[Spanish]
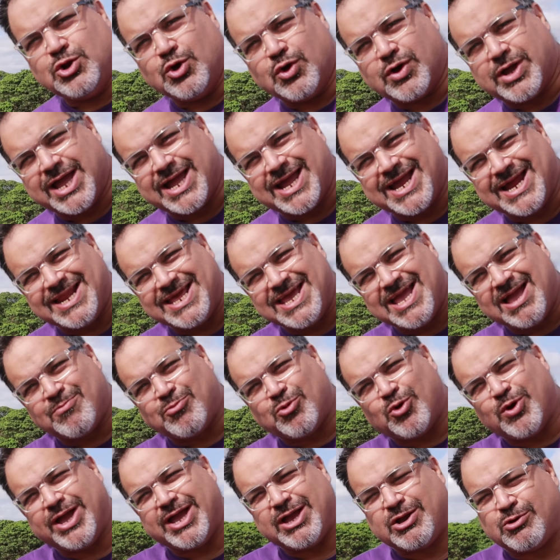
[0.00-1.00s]
Lo que
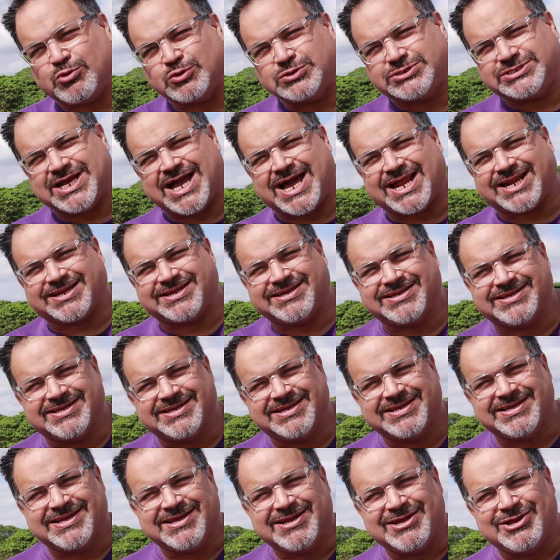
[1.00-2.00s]
queríamos escuchar
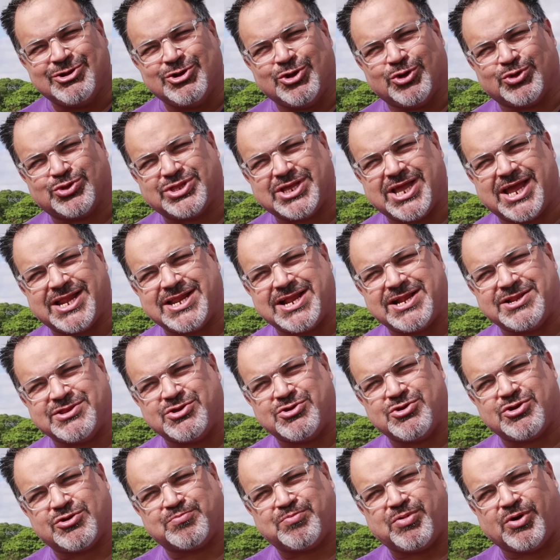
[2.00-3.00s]
lo tiene el
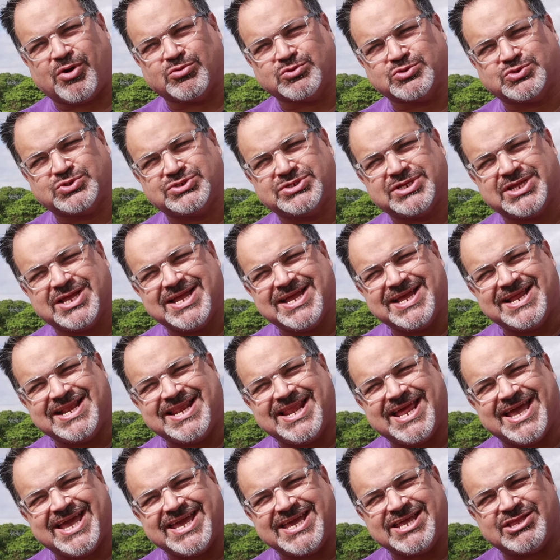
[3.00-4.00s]
New York Post.
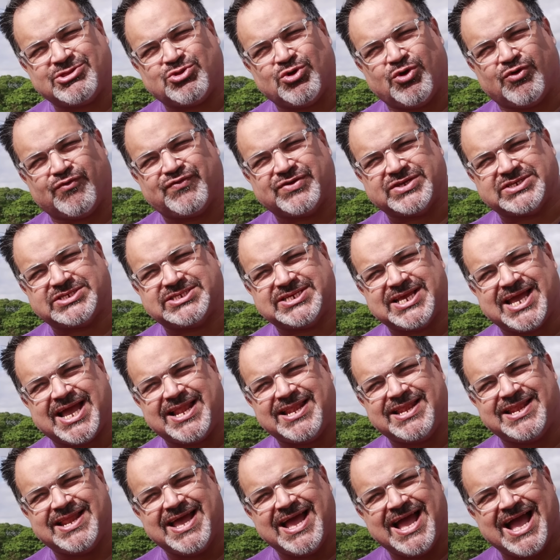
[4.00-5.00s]
Leíto
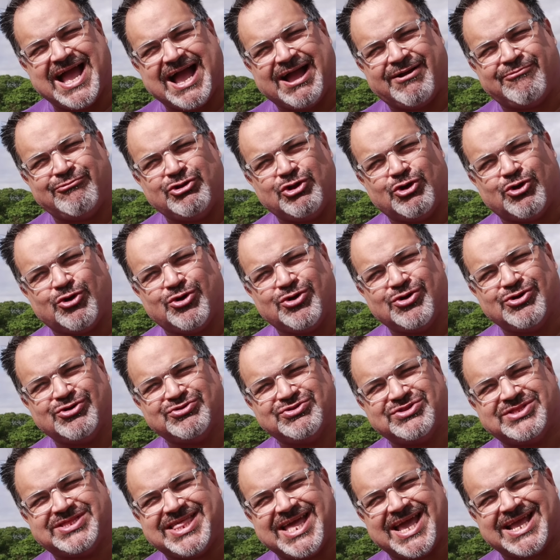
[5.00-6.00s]
oficial habló
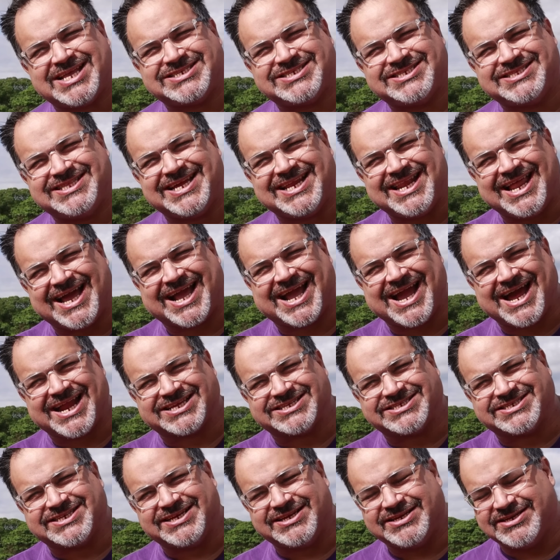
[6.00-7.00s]
desde la
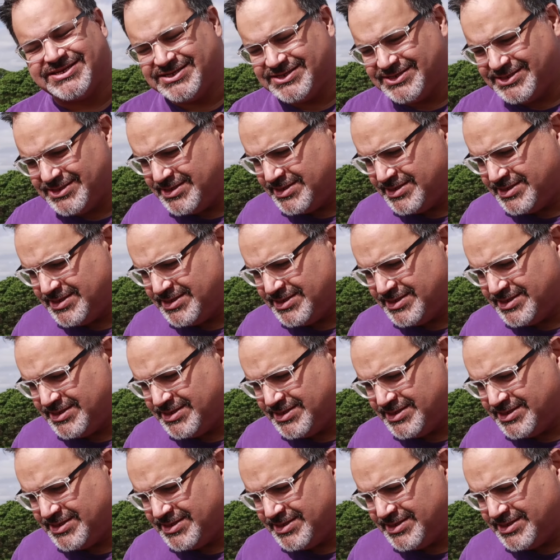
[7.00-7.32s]
cárcel.